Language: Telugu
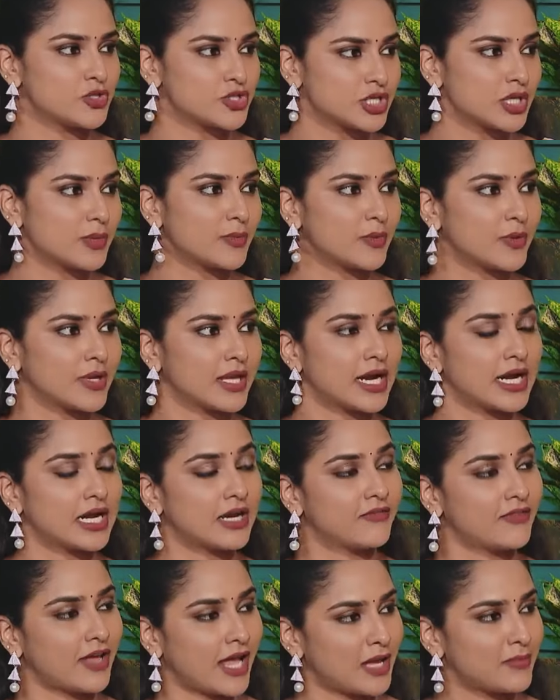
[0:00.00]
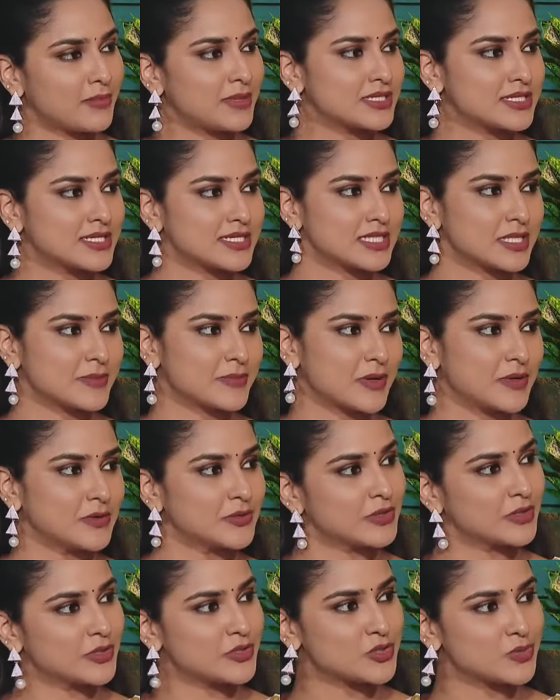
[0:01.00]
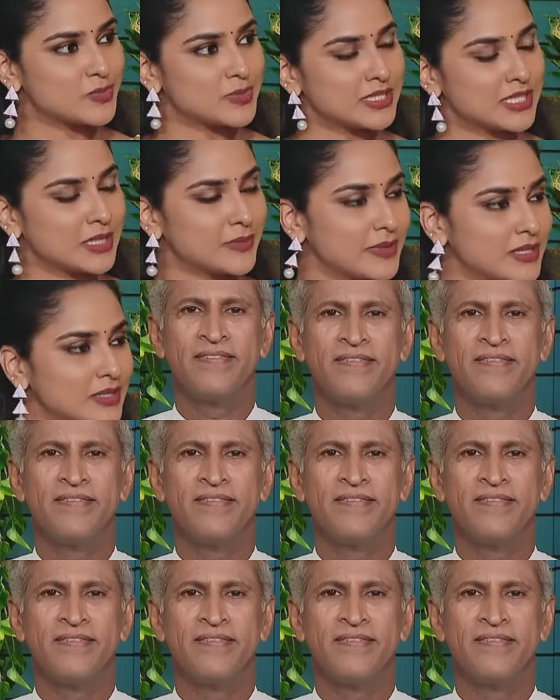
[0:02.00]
వచ్చినప్పుడు ఎలాంటి వ్యాయామాలు చేస్తే బాగుంటుందో చూపిద్దామా